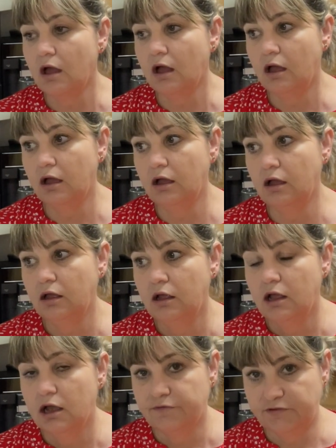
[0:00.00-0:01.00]
А,
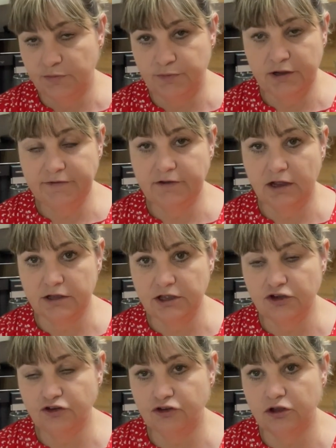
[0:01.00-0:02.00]
в теплице,
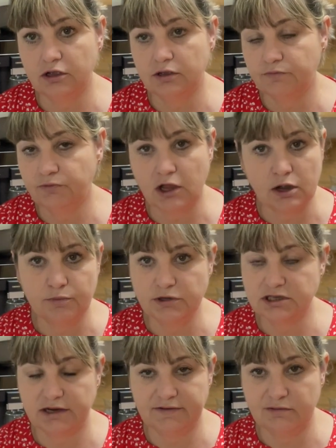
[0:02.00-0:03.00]
конечно, так
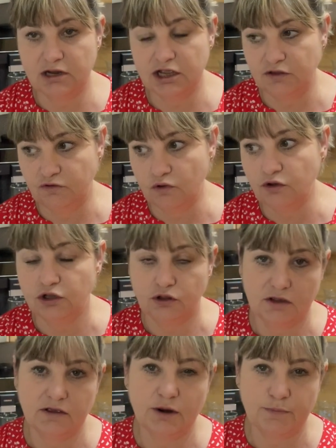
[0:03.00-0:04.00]
быстро земля не сохнет,
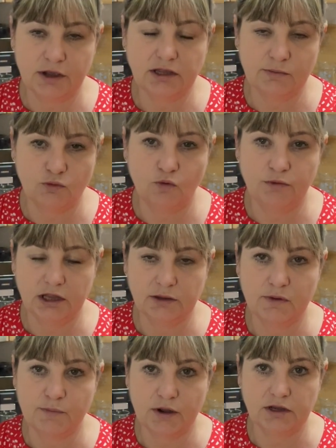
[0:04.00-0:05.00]
наверное, поэтому у меня
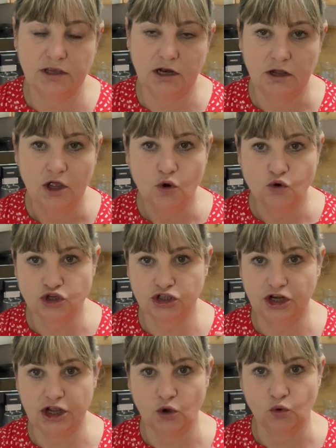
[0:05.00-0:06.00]
там погнили, уже
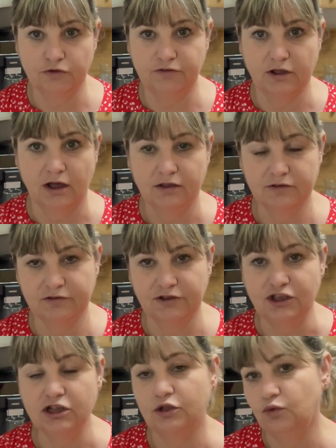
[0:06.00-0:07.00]
три огурца
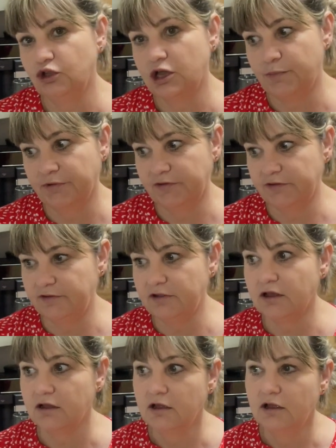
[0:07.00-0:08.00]
сгнило, но ну, я
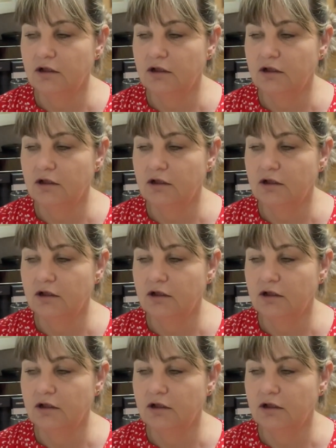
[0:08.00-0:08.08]
посадила.